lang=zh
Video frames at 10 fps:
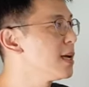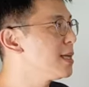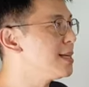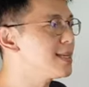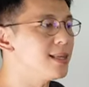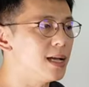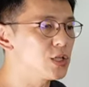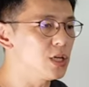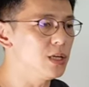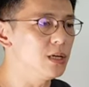那这一台
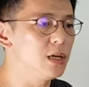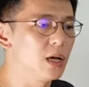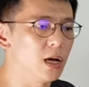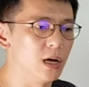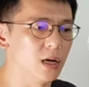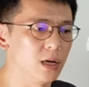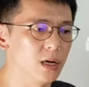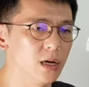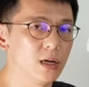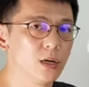车呢，
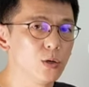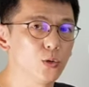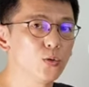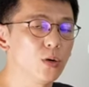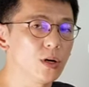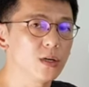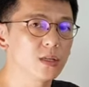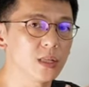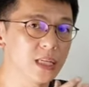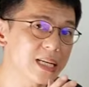呃，如果
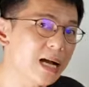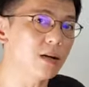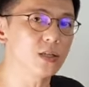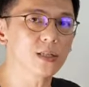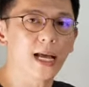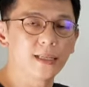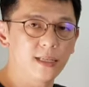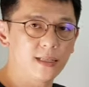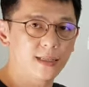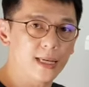你刚好也是开
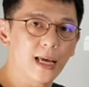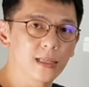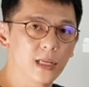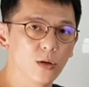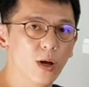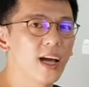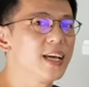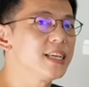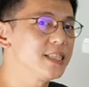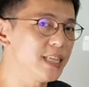这这台车的话，
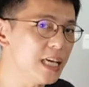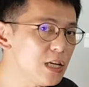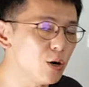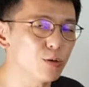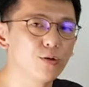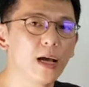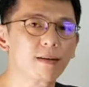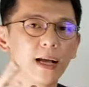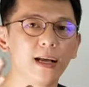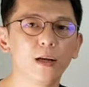也有遇到
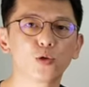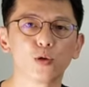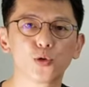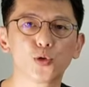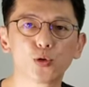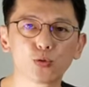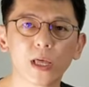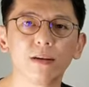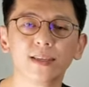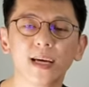刚刚所叙述
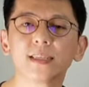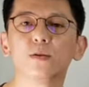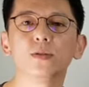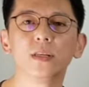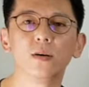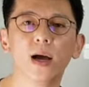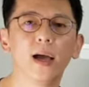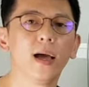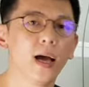到的那些问题的话。